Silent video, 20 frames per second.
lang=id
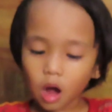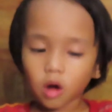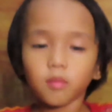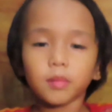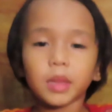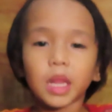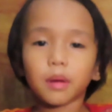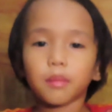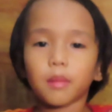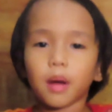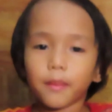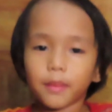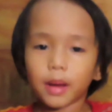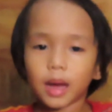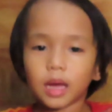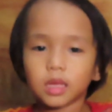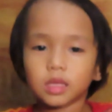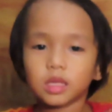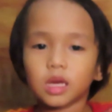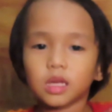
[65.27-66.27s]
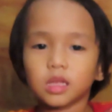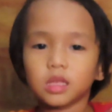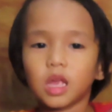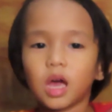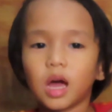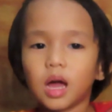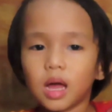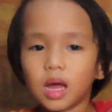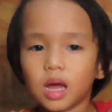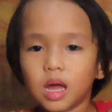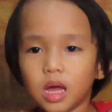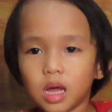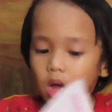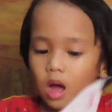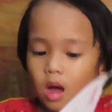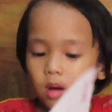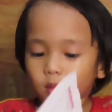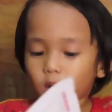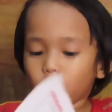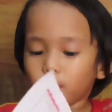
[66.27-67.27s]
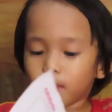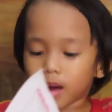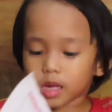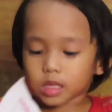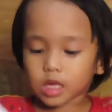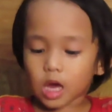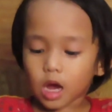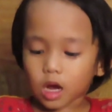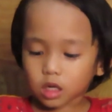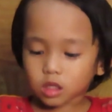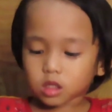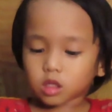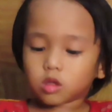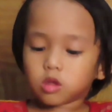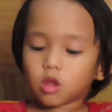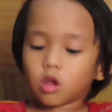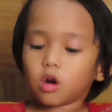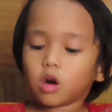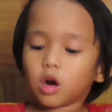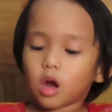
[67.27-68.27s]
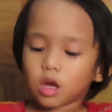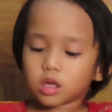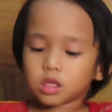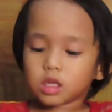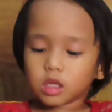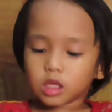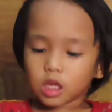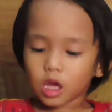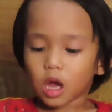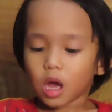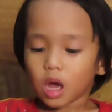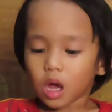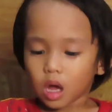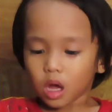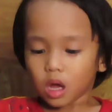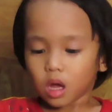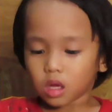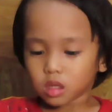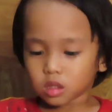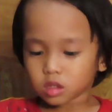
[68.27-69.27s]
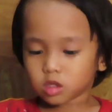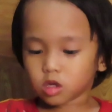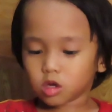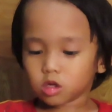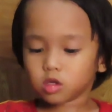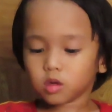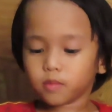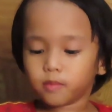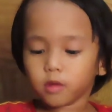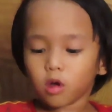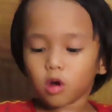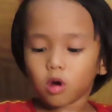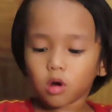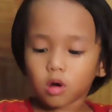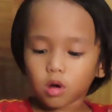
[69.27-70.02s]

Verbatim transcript: aku bilang mama aja udah mau masak telur aja dah. Telur ceplok.